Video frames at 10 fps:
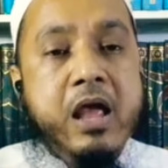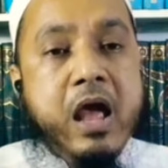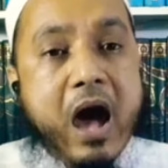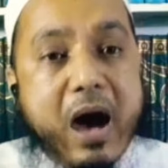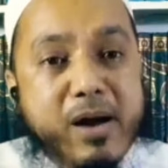
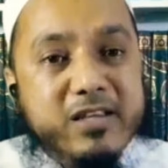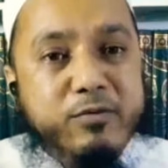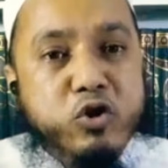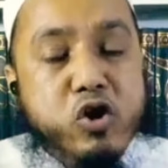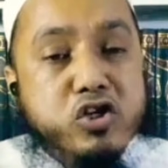আমার যেমন
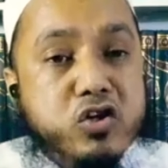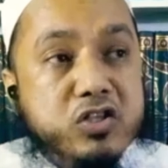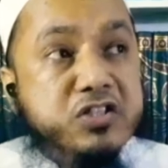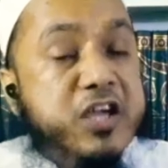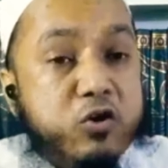কষ্ট হচ্ছে
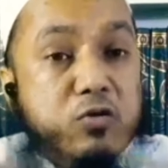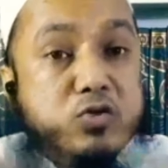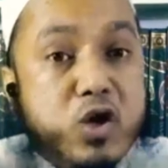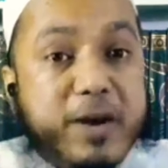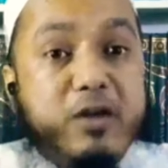এরকম
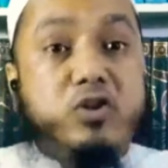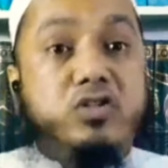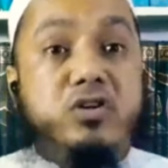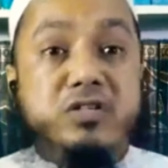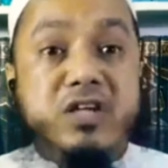সবার কষ্ট
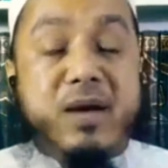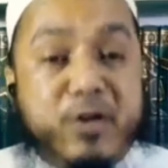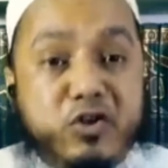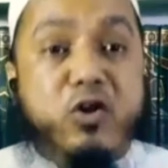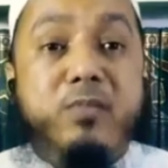হচ্ছে আমরা
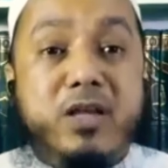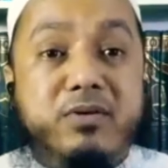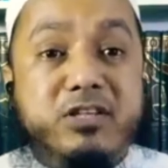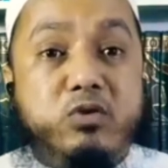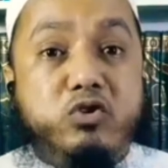যখন মাঝে মাঝে
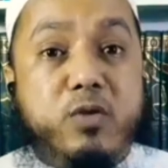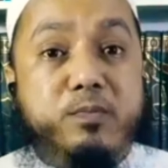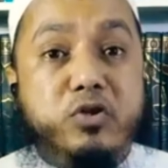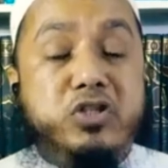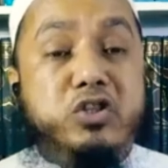কোথাও
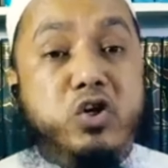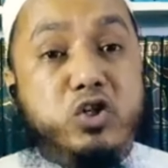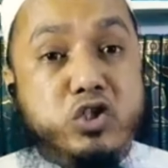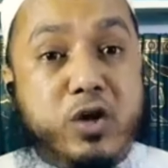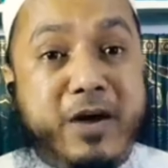বসি তখন
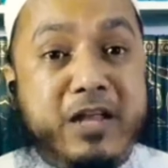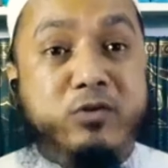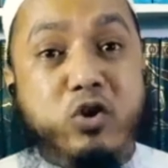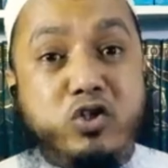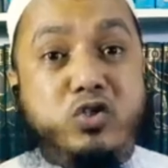সবার এই
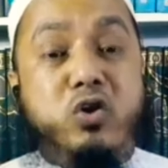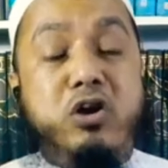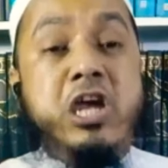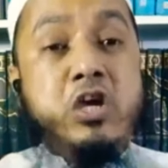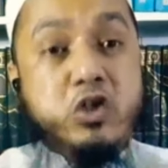কষ্ট
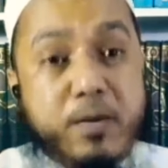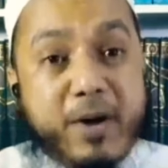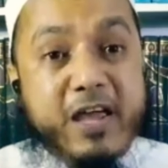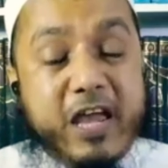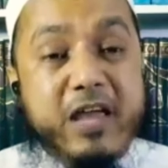সবাই
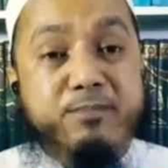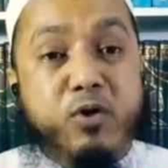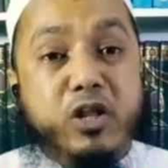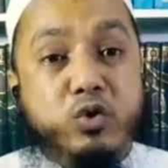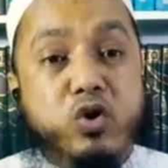এই মনে
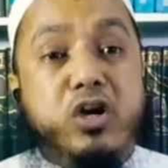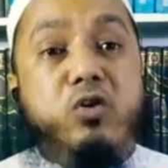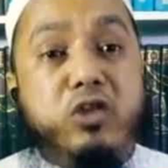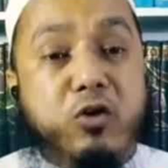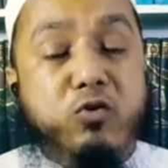দুঃখের
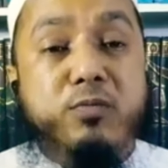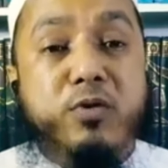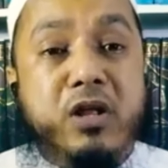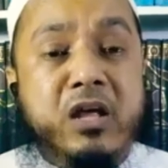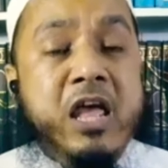কথাগুলো বলে
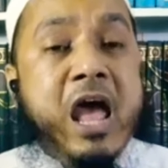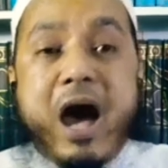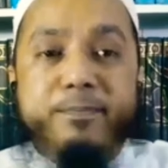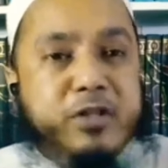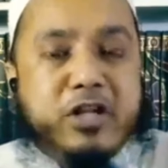
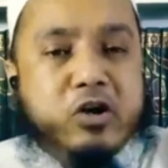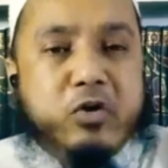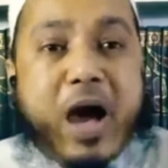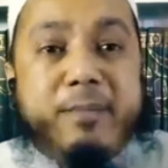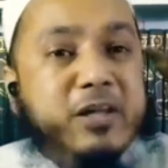আপনাদেরকে
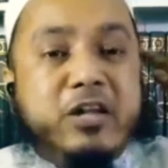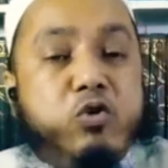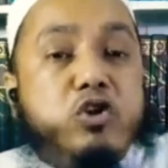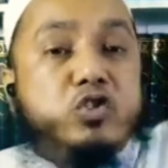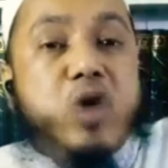আমাদের
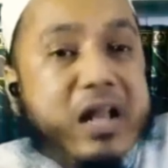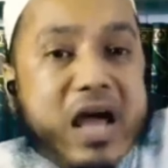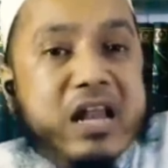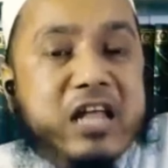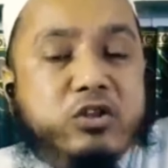কষ্ট আর
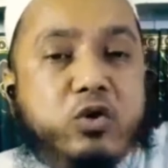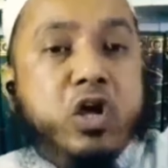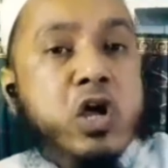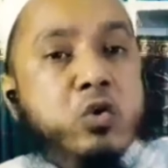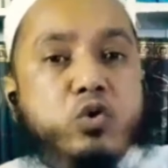কান্না তো
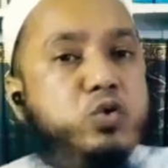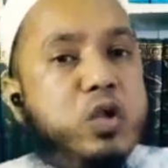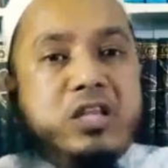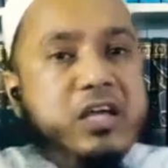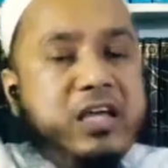উত্তরা
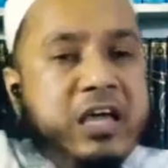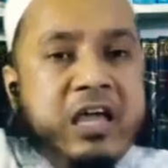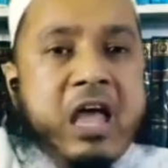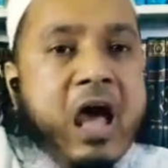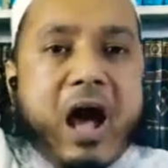থেকে
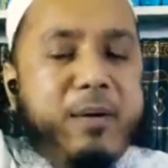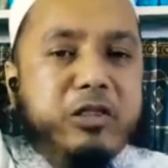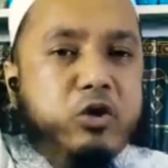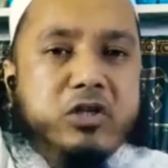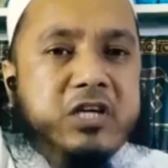আমাদের
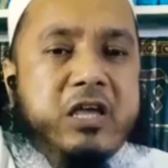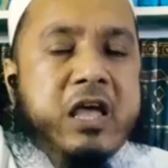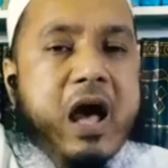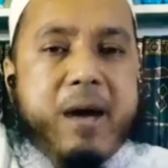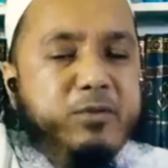ওজি
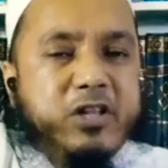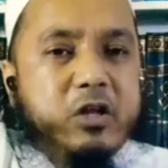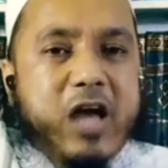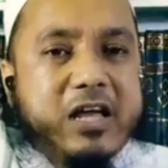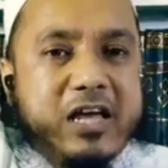আপনাদের
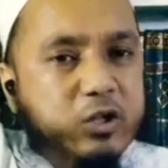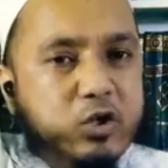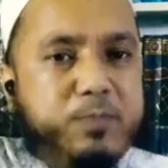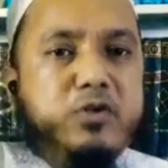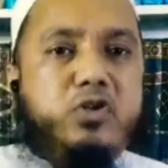কাক্যান্দ্র
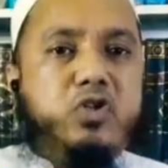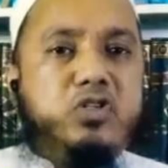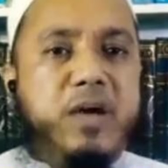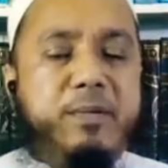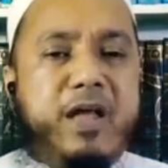পর্যন্ত
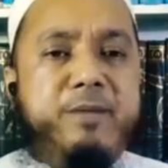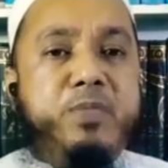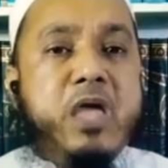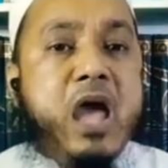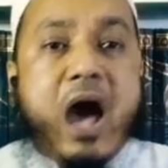যাবে না
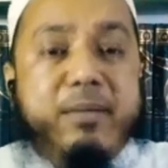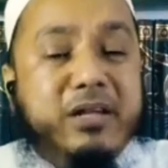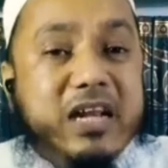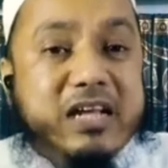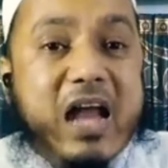আমাদের
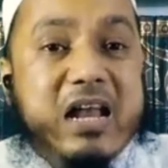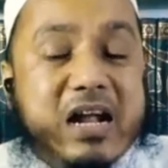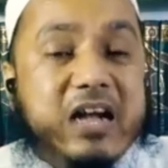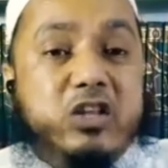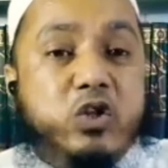
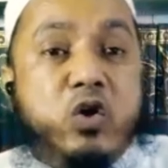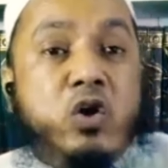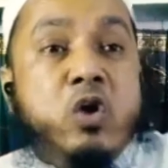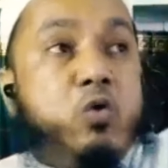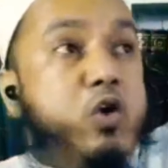কান্নাকাটি তো ওই